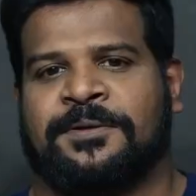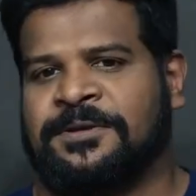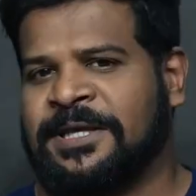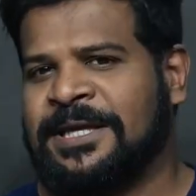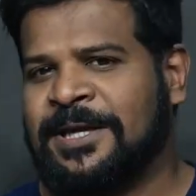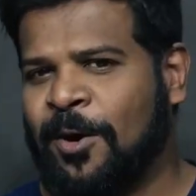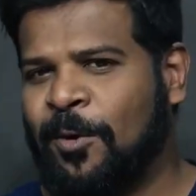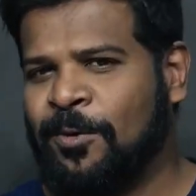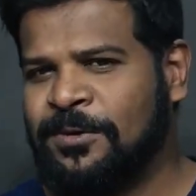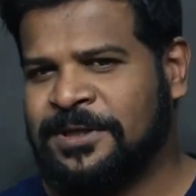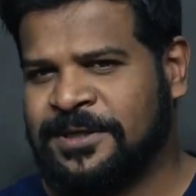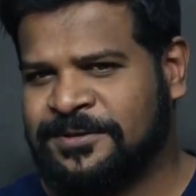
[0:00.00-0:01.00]
старейшем
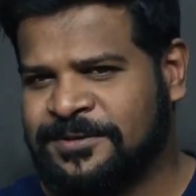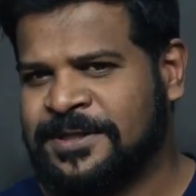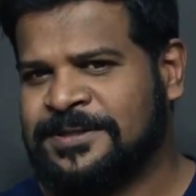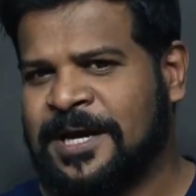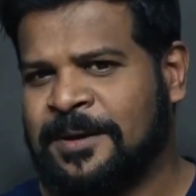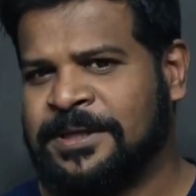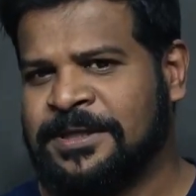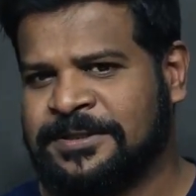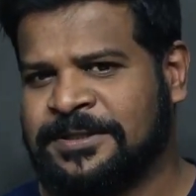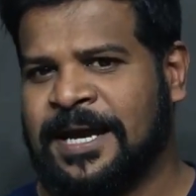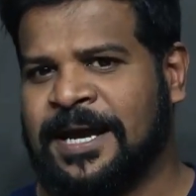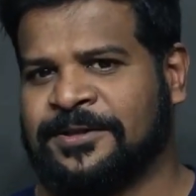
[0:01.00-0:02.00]
тамильском тексте
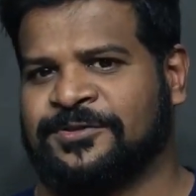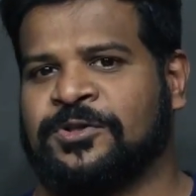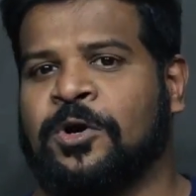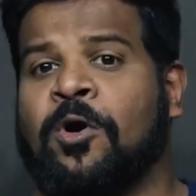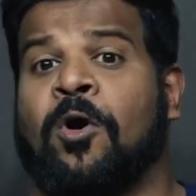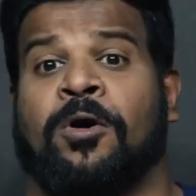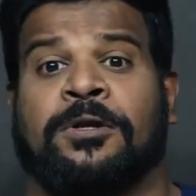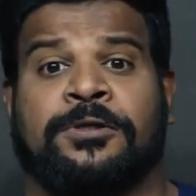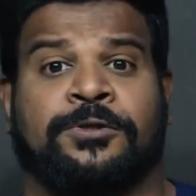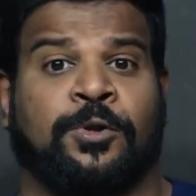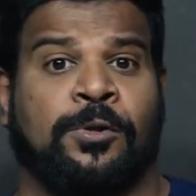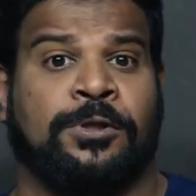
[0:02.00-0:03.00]
под названием
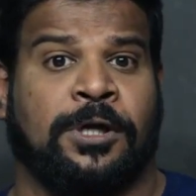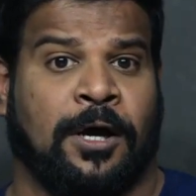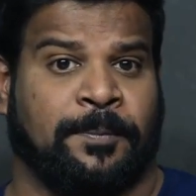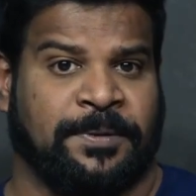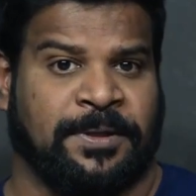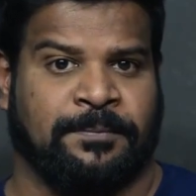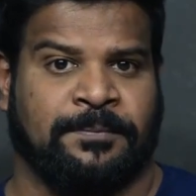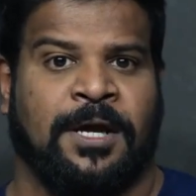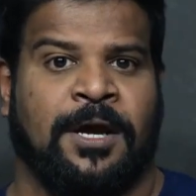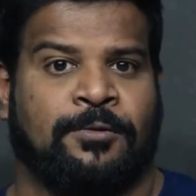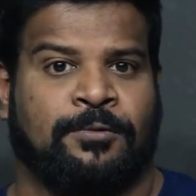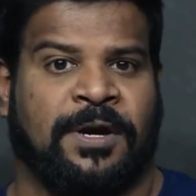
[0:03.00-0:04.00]
«Толкопиям»
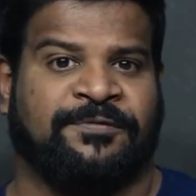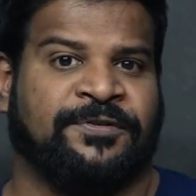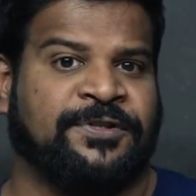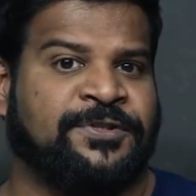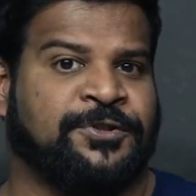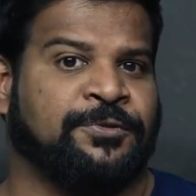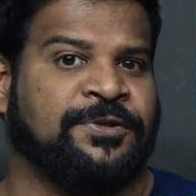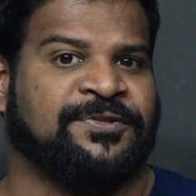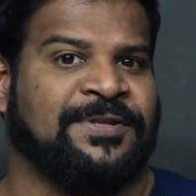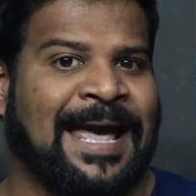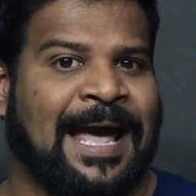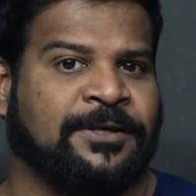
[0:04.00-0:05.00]
этот акт
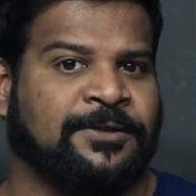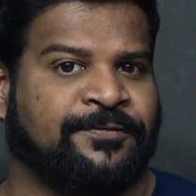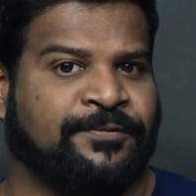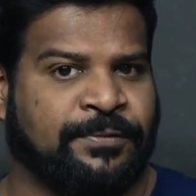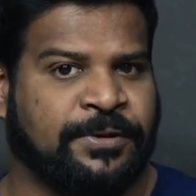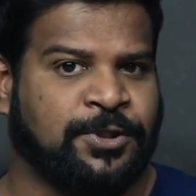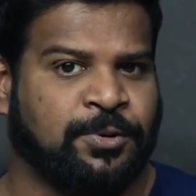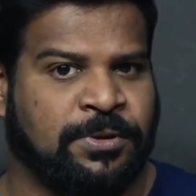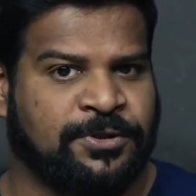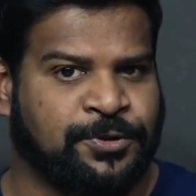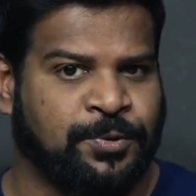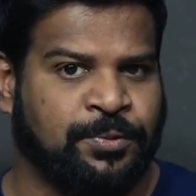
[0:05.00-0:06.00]
ритуального
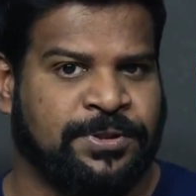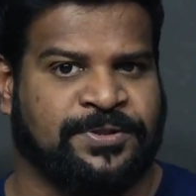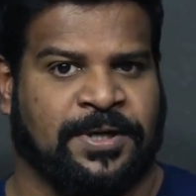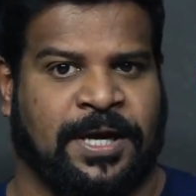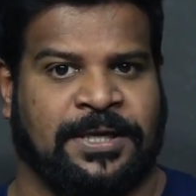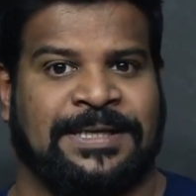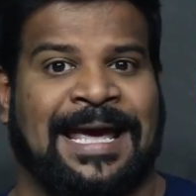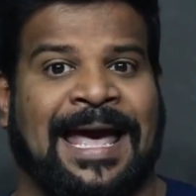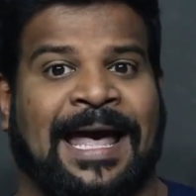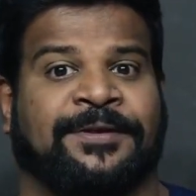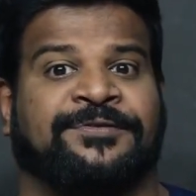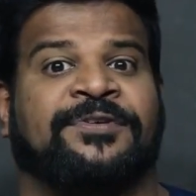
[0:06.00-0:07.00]
самоубийства
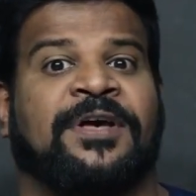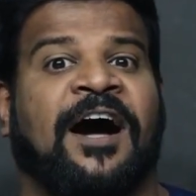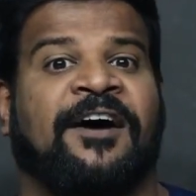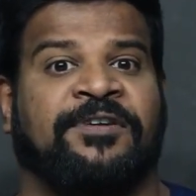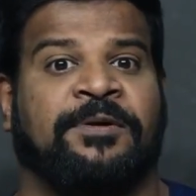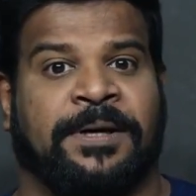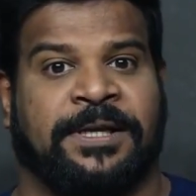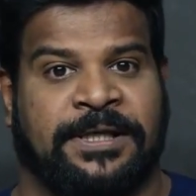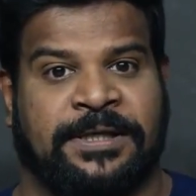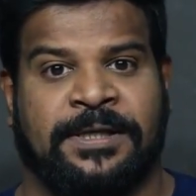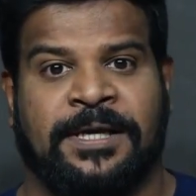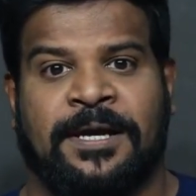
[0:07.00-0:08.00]
упоминается как
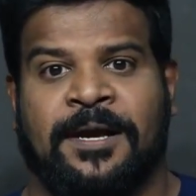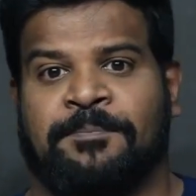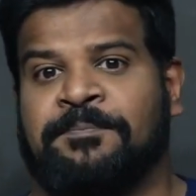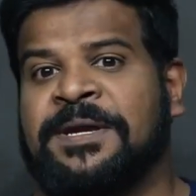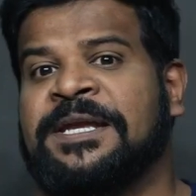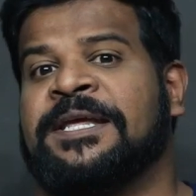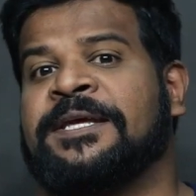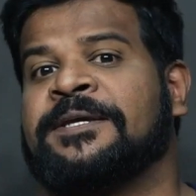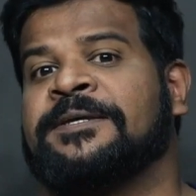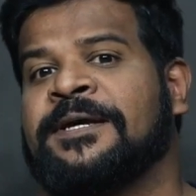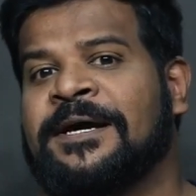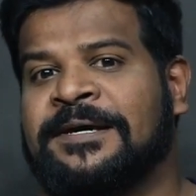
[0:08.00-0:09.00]
«авибали», что
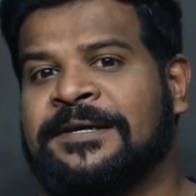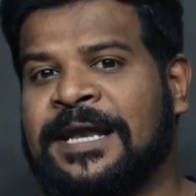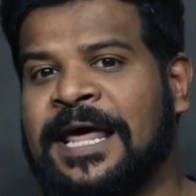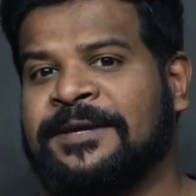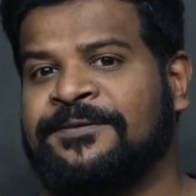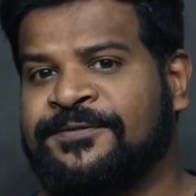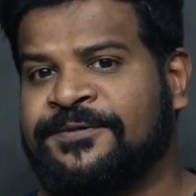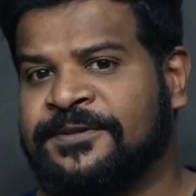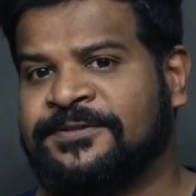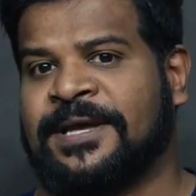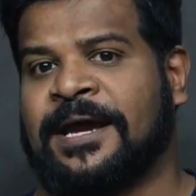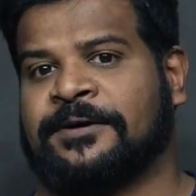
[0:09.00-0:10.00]
означает «жизнь»,
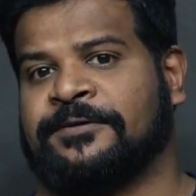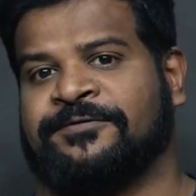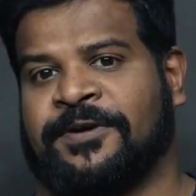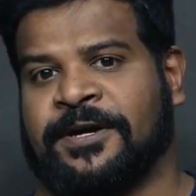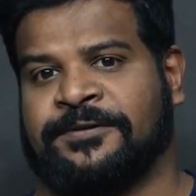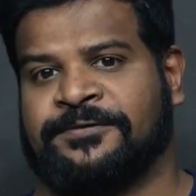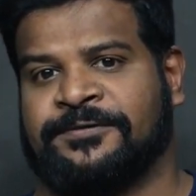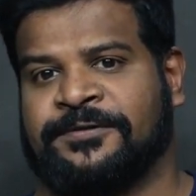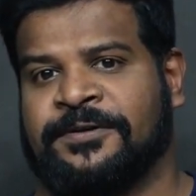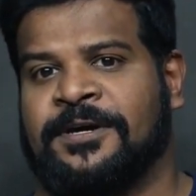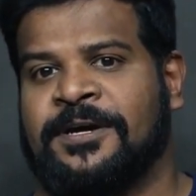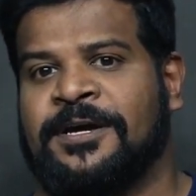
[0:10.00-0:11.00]
«жертва».
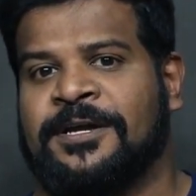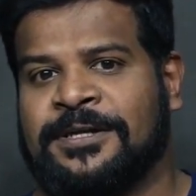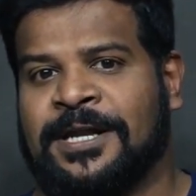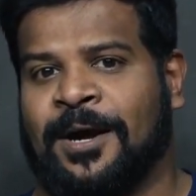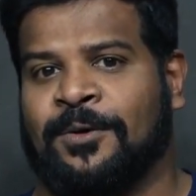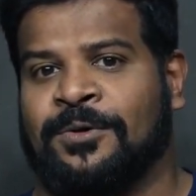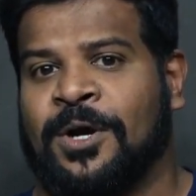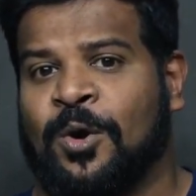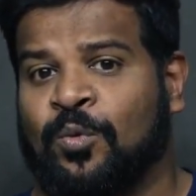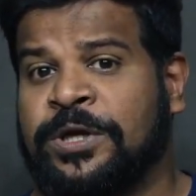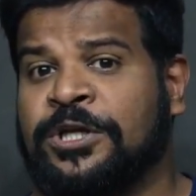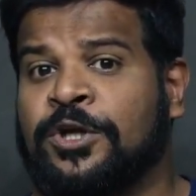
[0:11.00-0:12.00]
Мы
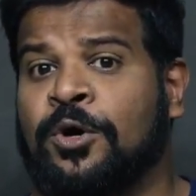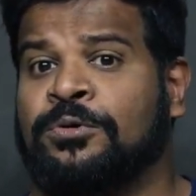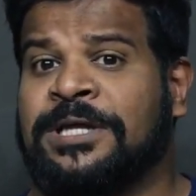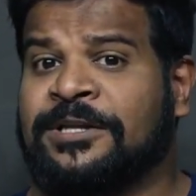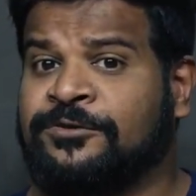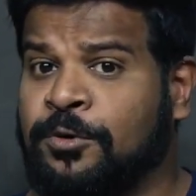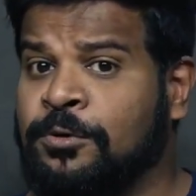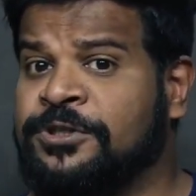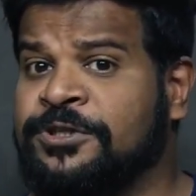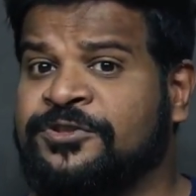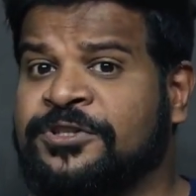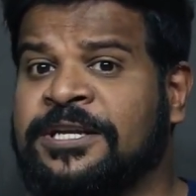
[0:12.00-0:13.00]
знаем, что солдаты
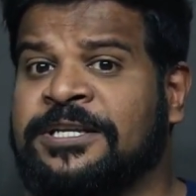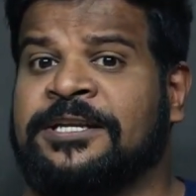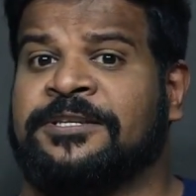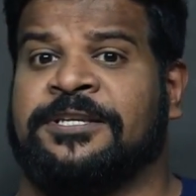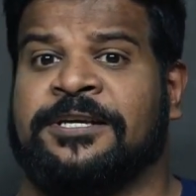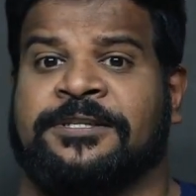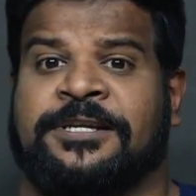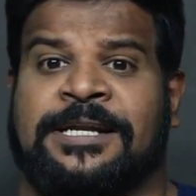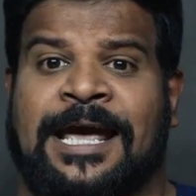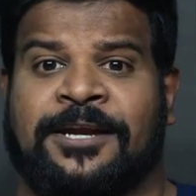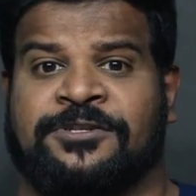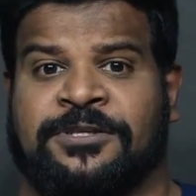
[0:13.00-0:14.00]
могут погибнуть в
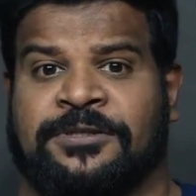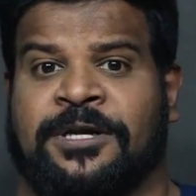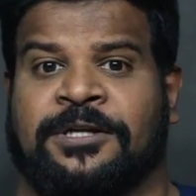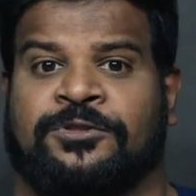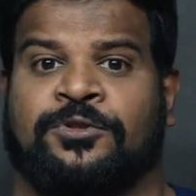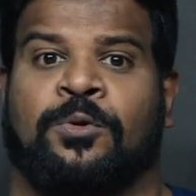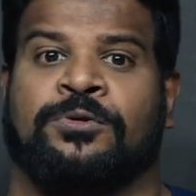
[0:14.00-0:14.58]
бою, и